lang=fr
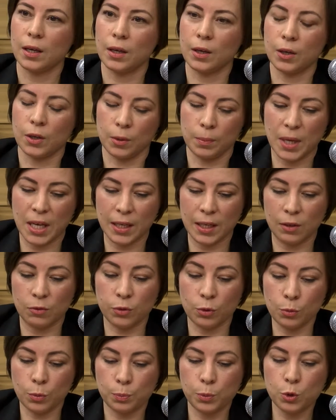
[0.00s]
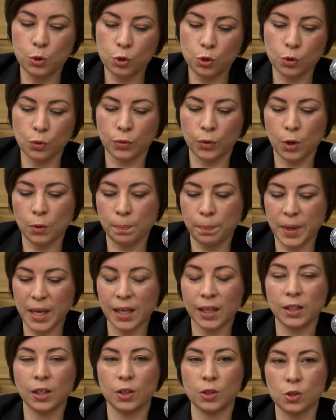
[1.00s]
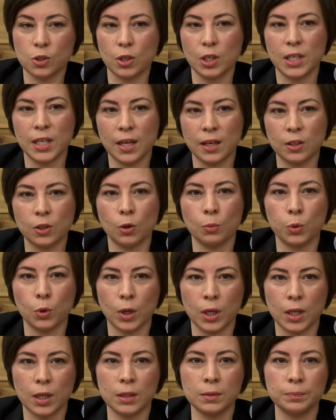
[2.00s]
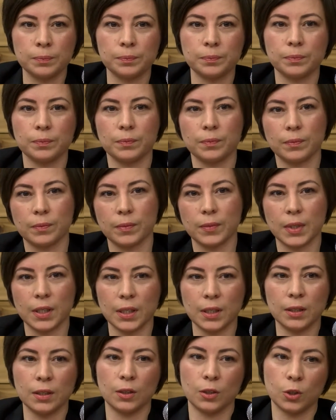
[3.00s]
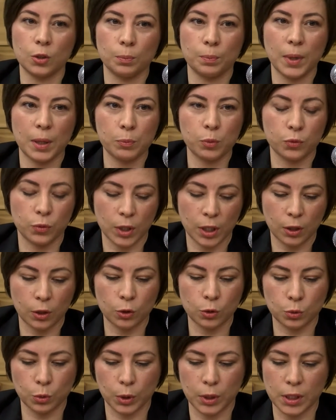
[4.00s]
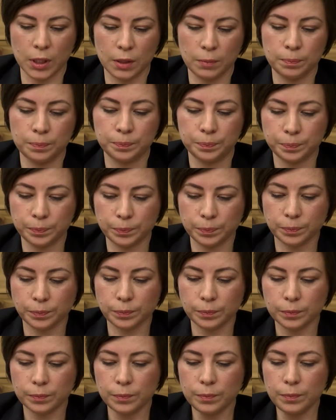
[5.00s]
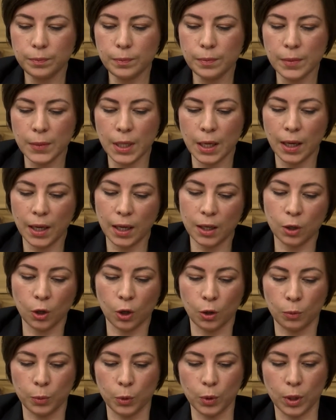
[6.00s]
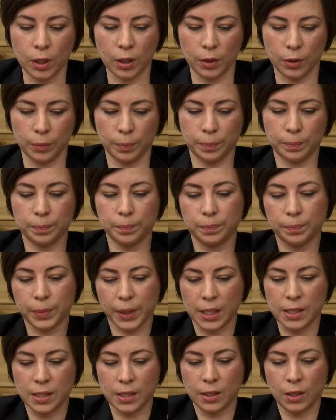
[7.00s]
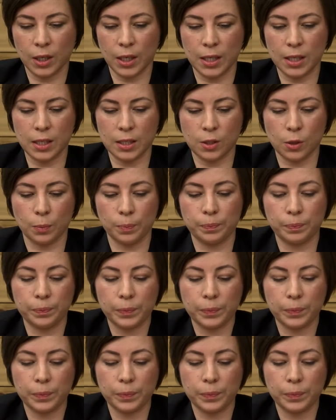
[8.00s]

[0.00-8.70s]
euh, ben, elles vont plus souvent perdre ce lien d'emploi-là et euh, ne pas pouvoir retourner à leur emploi euh, précédant la lésion.